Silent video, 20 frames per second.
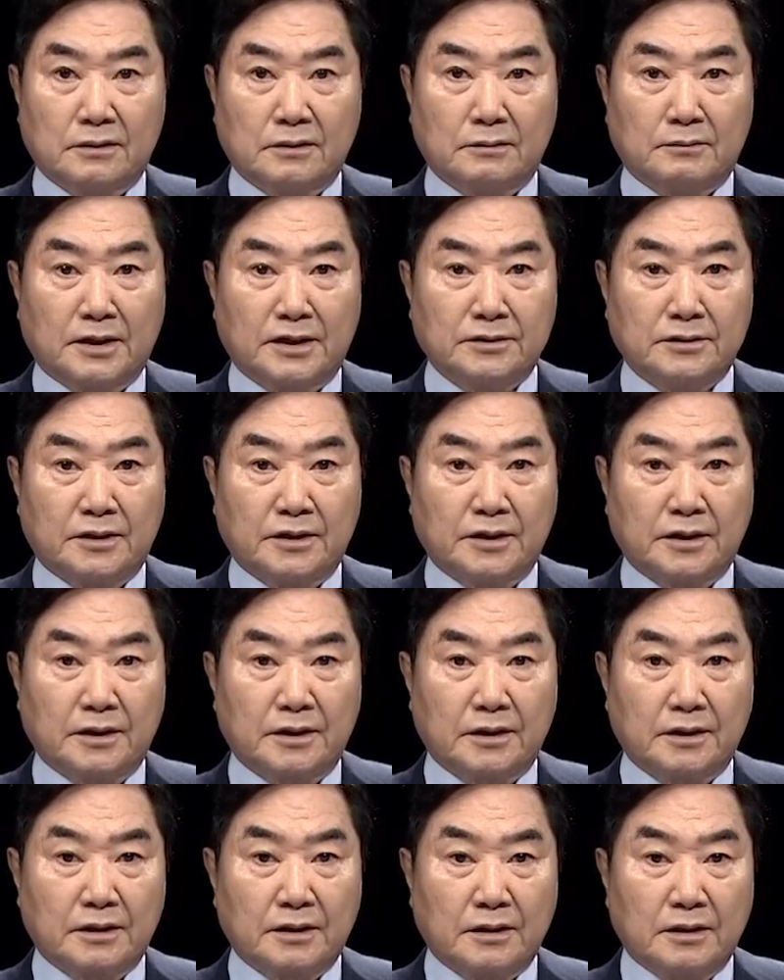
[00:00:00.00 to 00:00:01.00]
만일
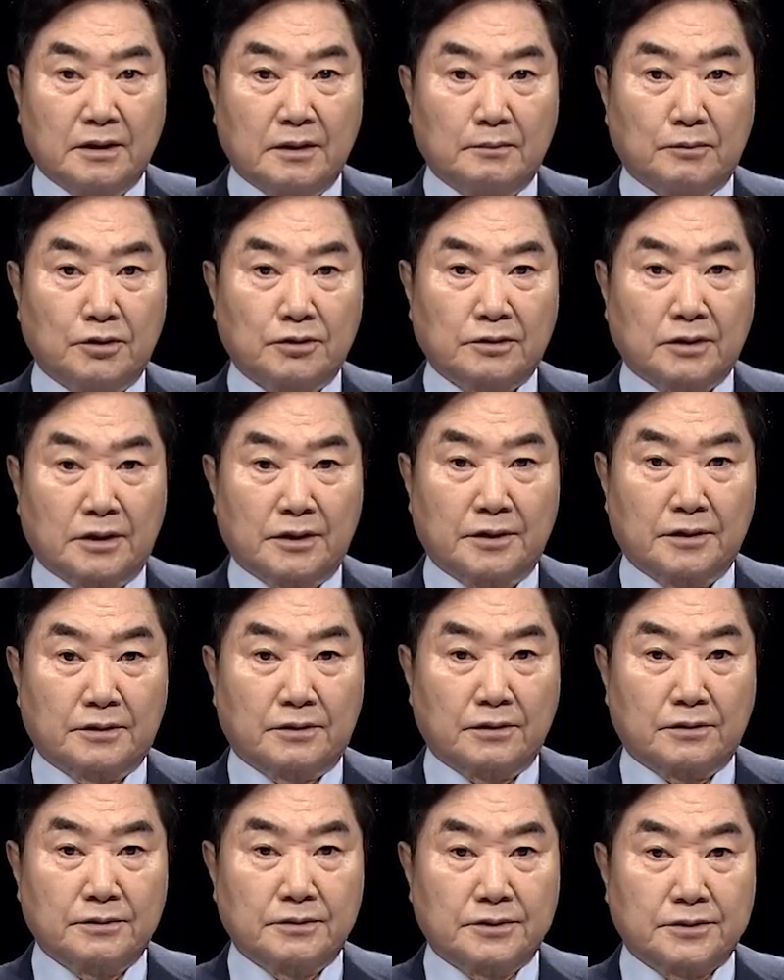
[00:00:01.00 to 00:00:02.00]
이게 보좌관이
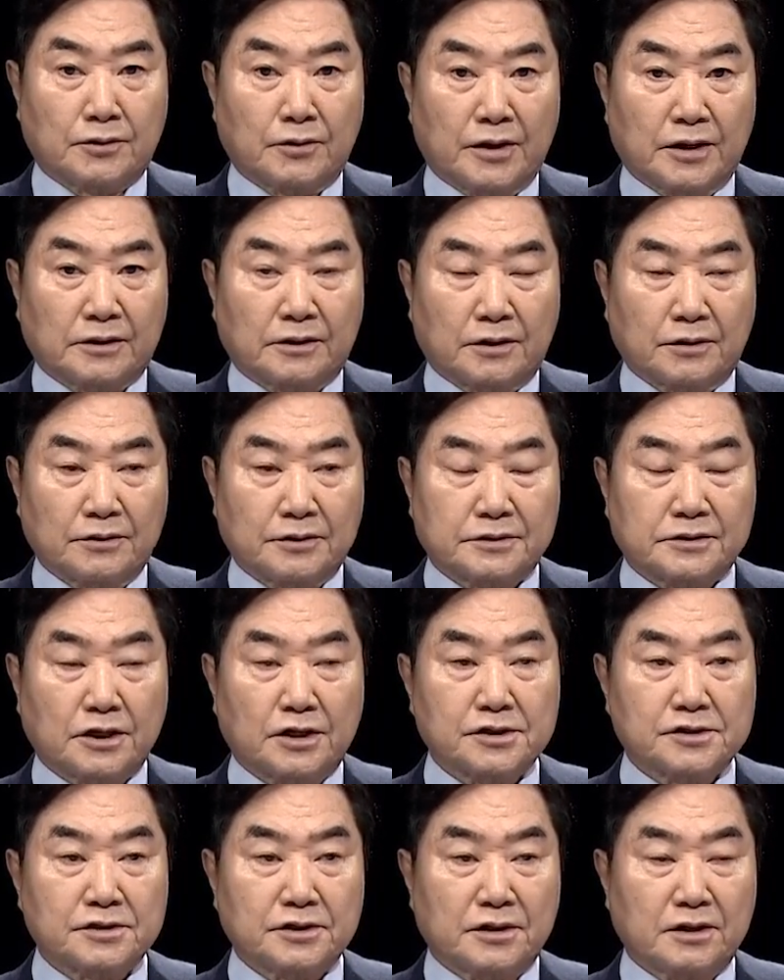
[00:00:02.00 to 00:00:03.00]
그런 전화했다는 게
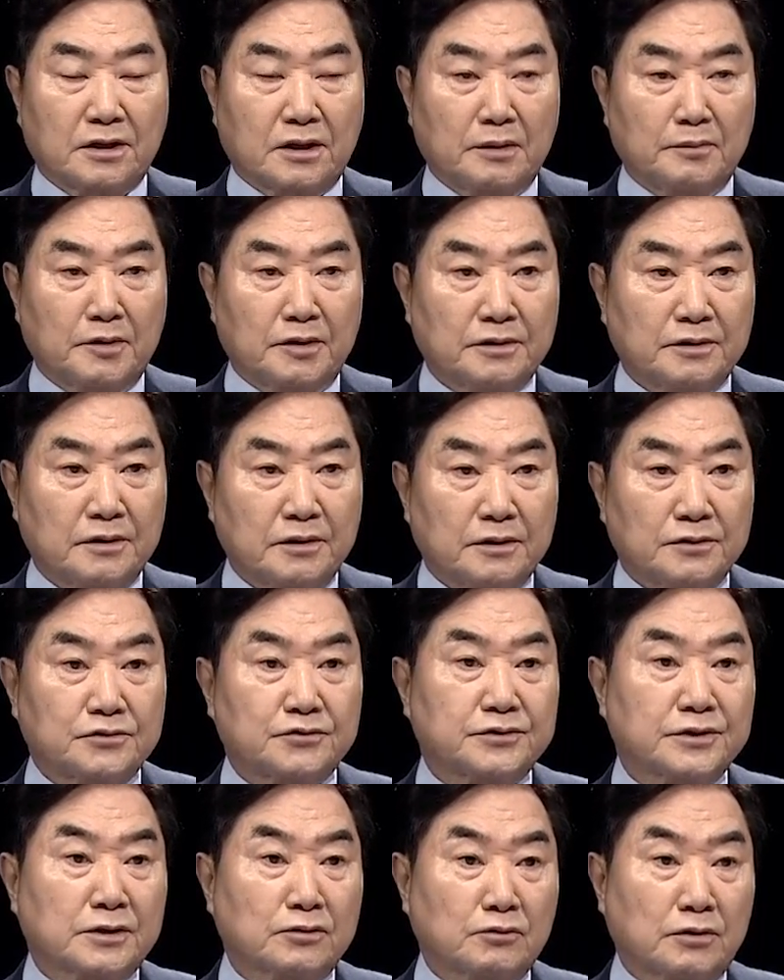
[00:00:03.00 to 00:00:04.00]
사실이라면
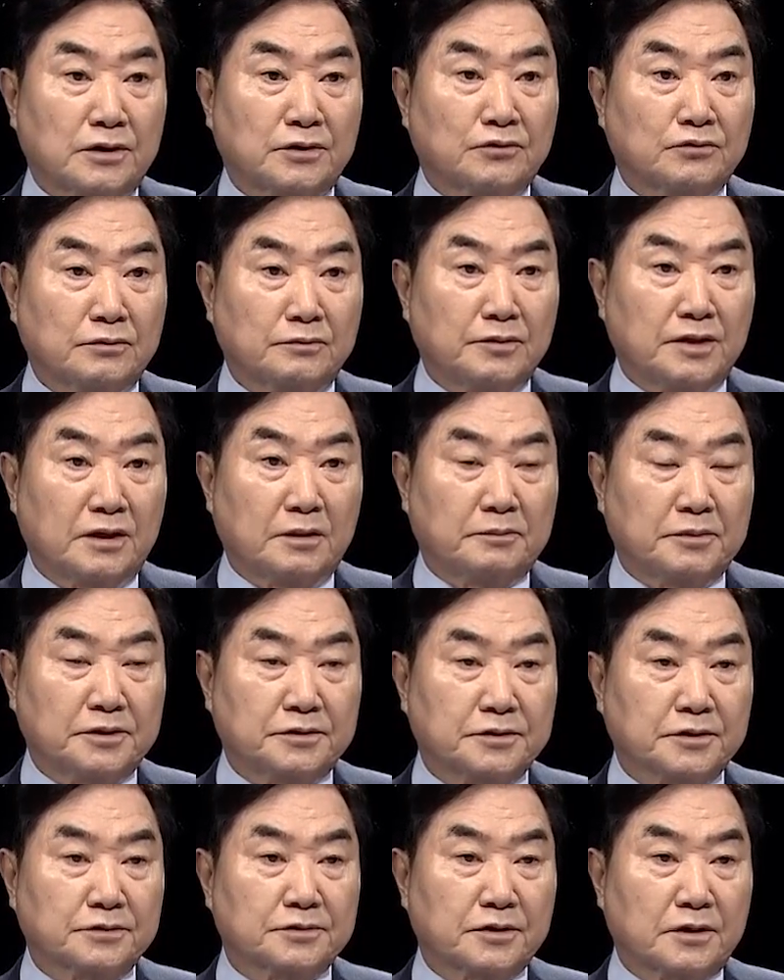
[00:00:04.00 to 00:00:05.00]
추장관이 국민 앞에
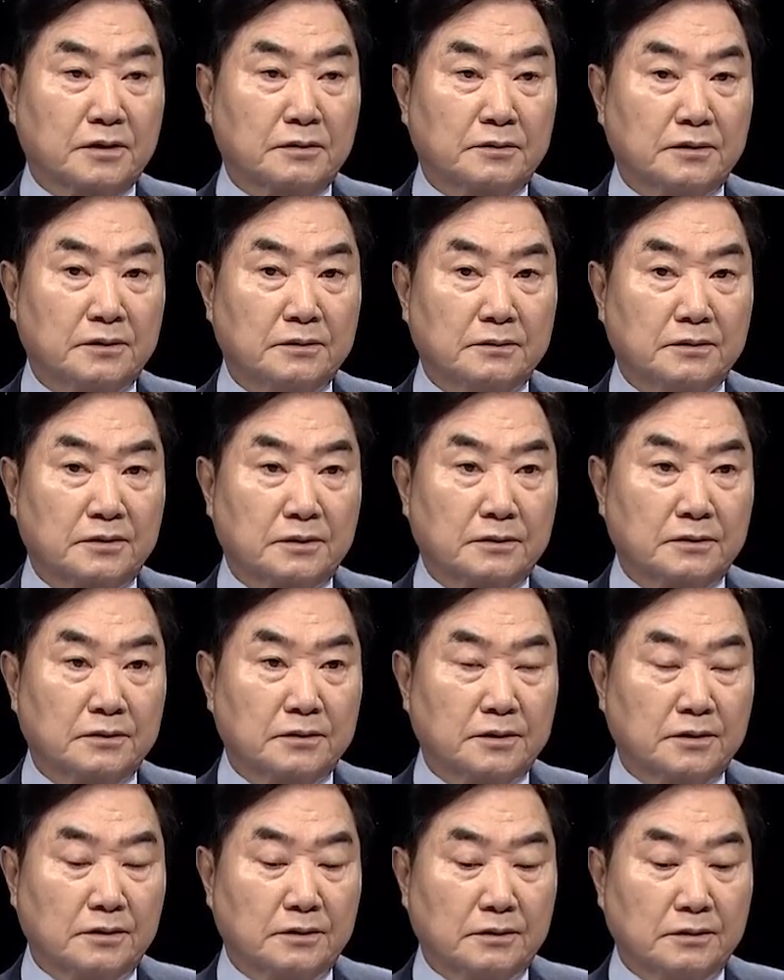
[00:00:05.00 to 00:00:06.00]
적절한 그런
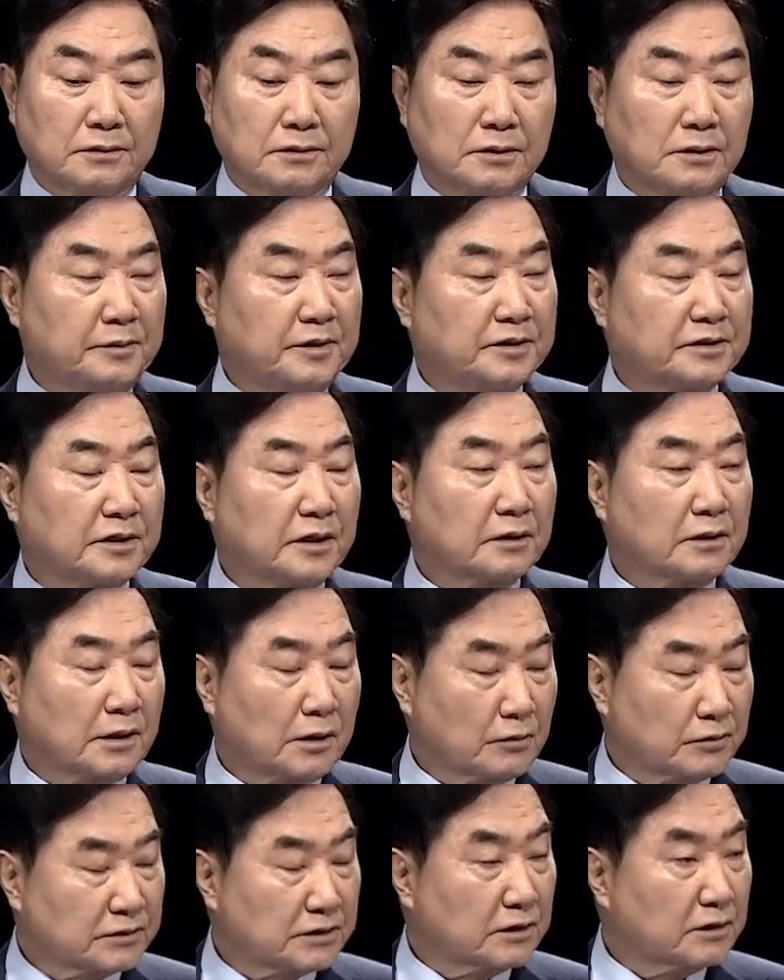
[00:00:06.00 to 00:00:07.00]
언급이 있어야 할
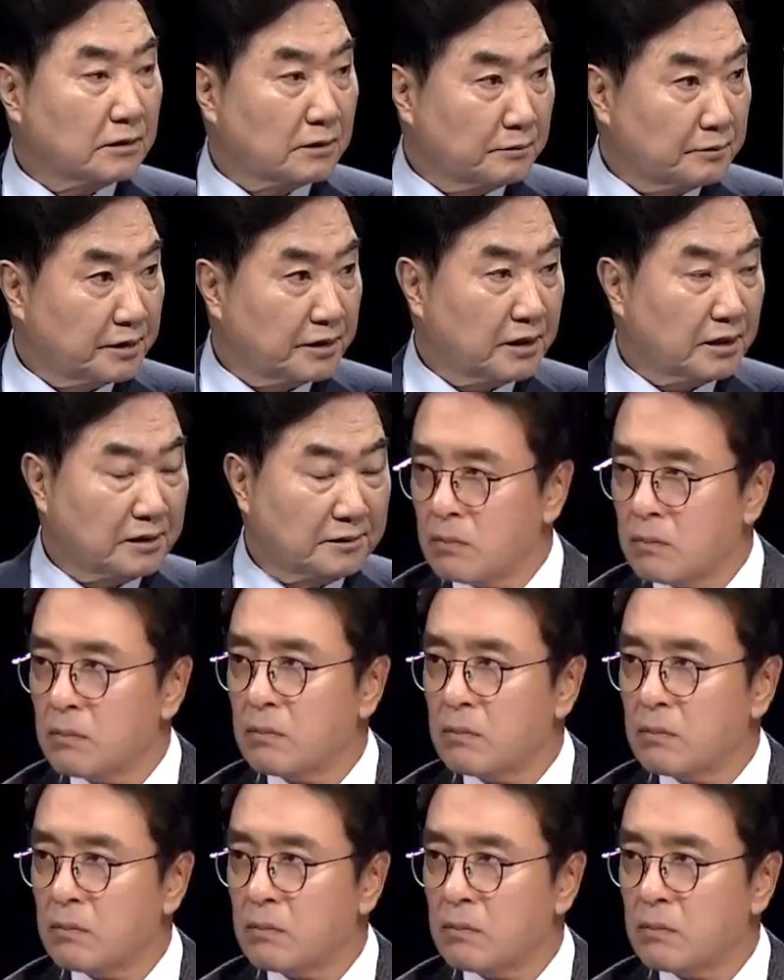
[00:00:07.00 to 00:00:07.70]
거라고 생각합니다.